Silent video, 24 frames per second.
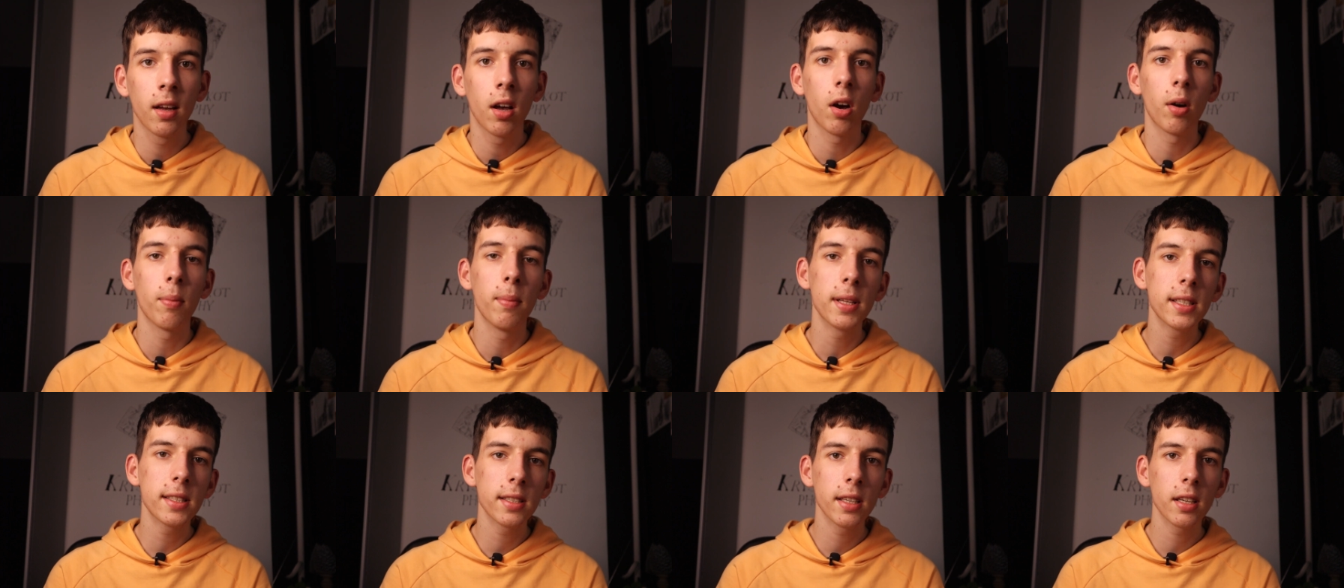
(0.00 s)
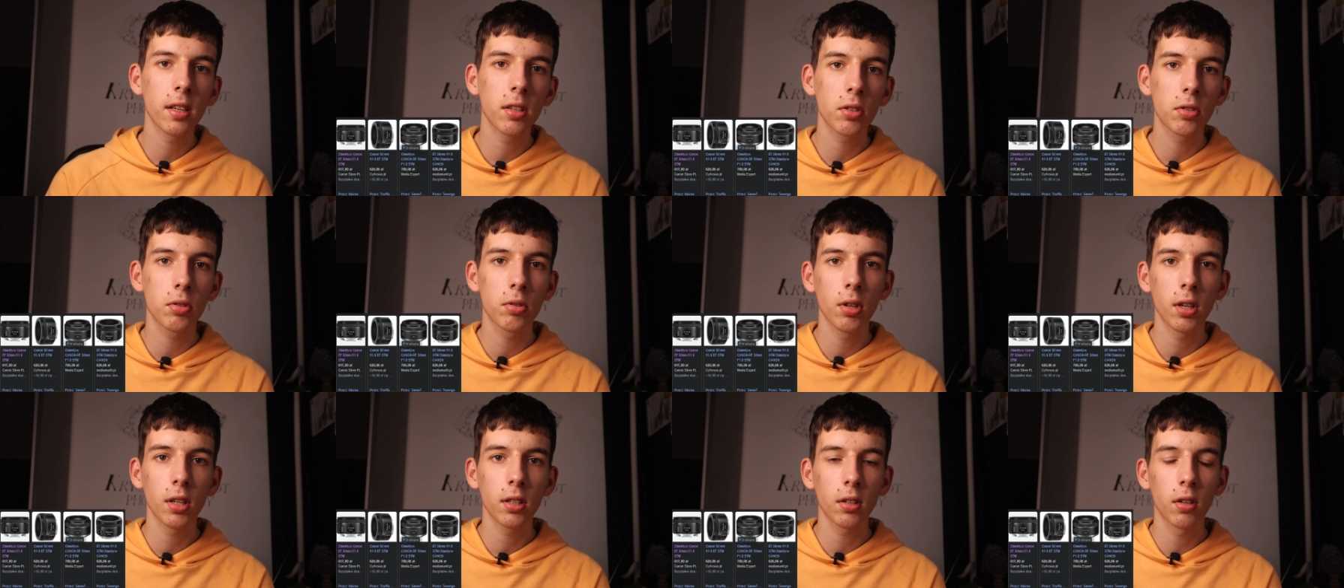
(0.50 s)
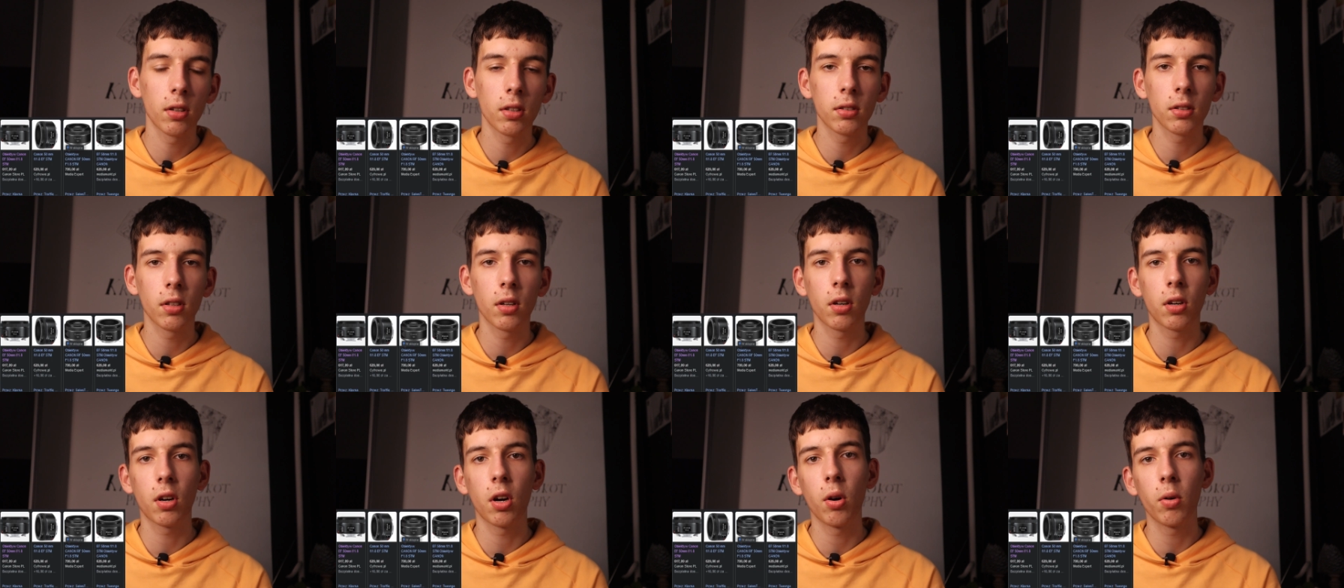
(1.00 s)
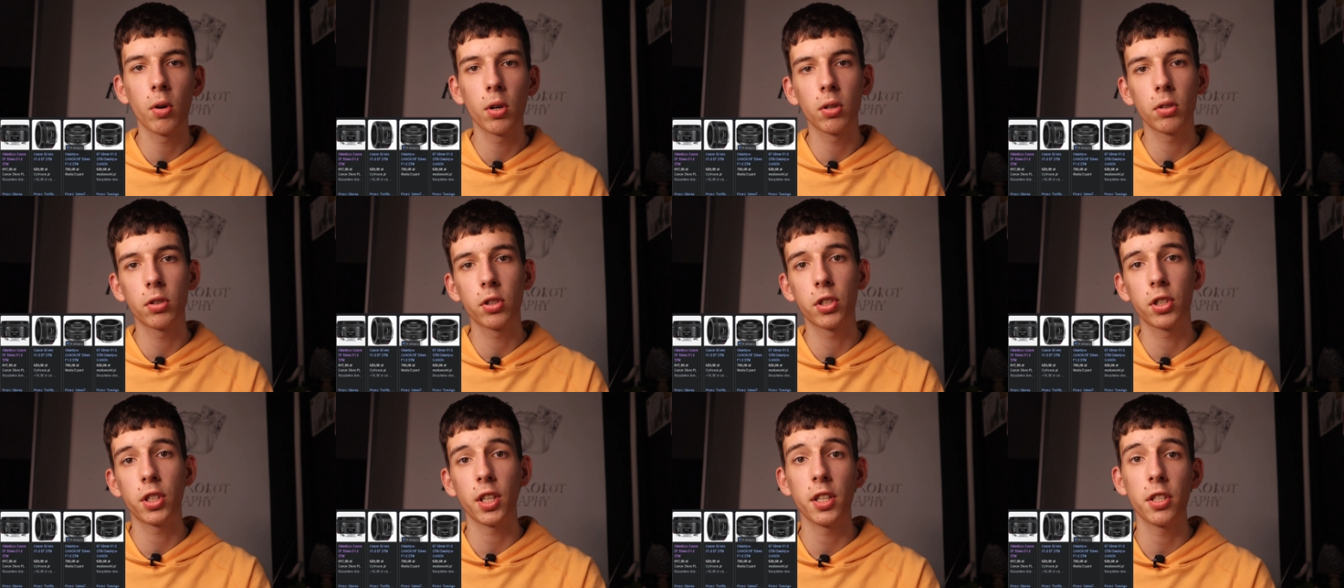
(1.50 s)
Obecnie kosztuje on
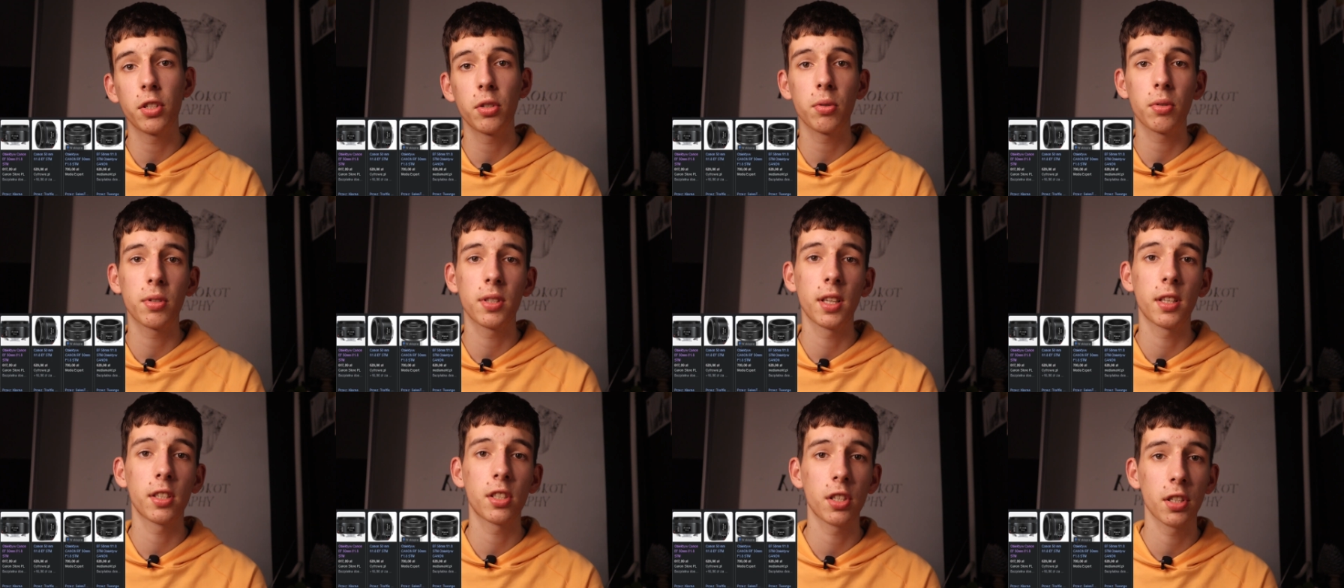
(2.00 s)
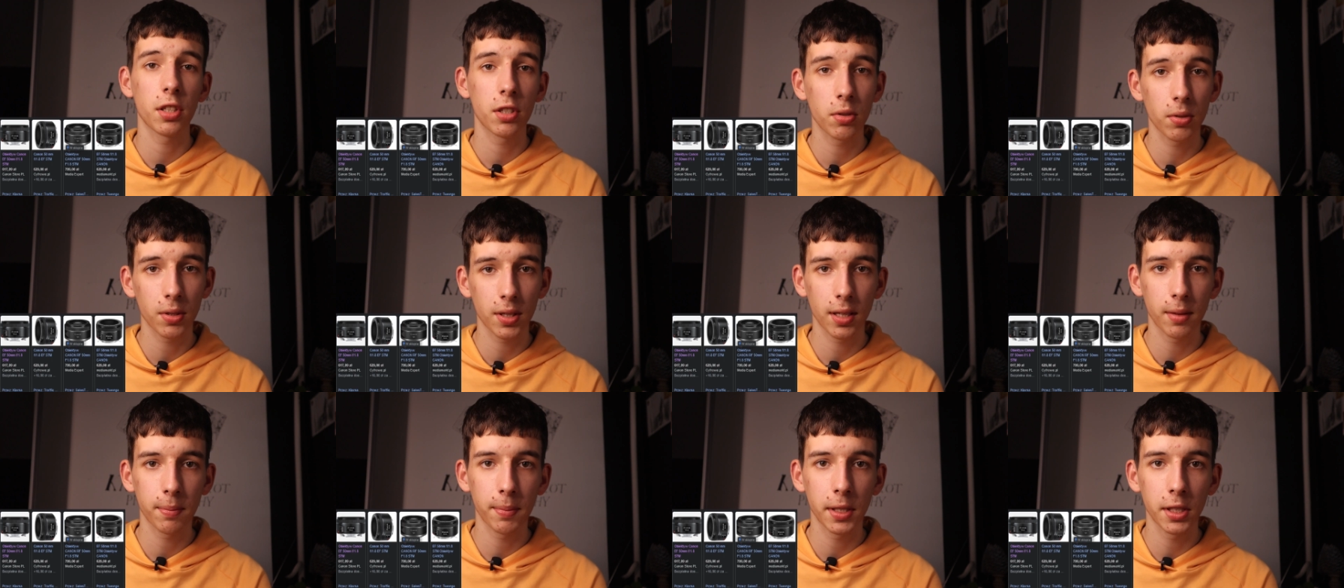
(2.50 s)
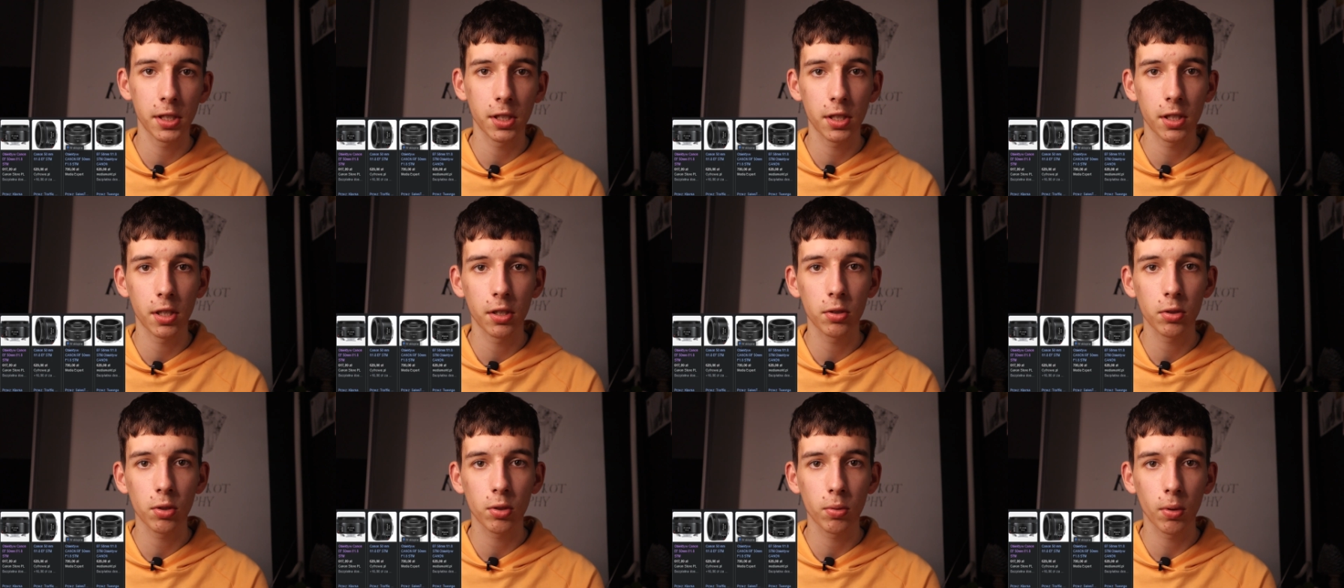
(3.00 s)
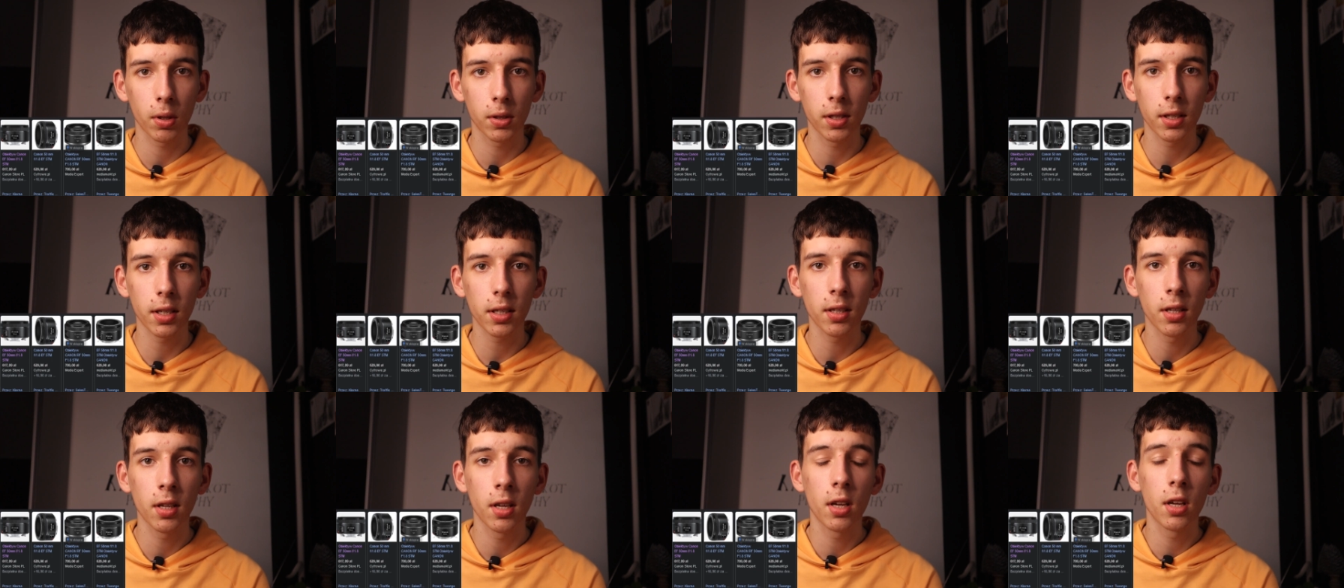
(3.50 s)
około 600-650 zł,